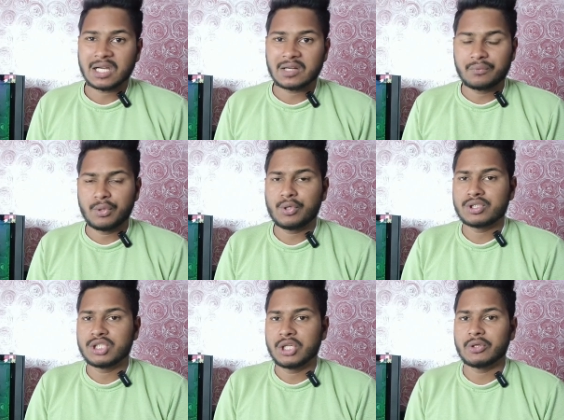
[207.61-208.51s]
अगर
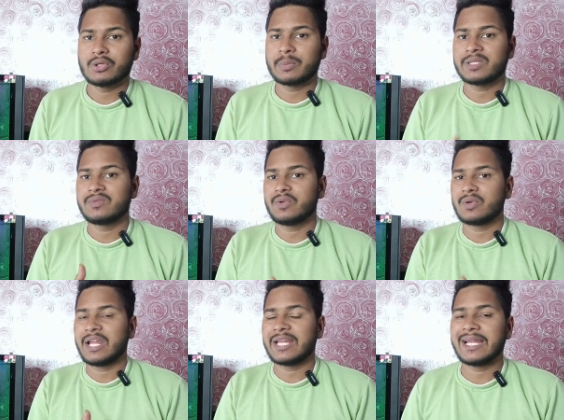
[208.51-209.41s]
वीडियो अच्छी लगी तो प्लीज़
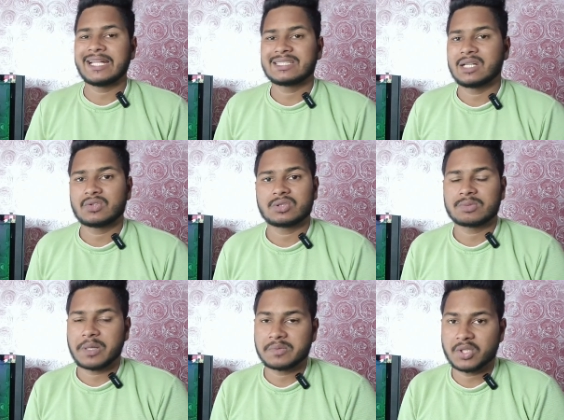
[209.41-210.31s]
वीडियो को लाइक एंड चैनल को
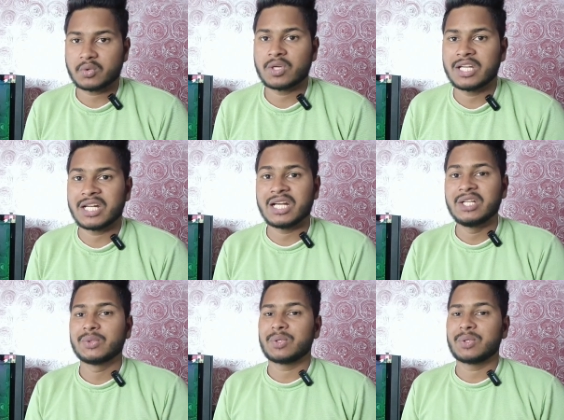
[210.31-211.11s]
सब्सक्राइब जरूर कर लेना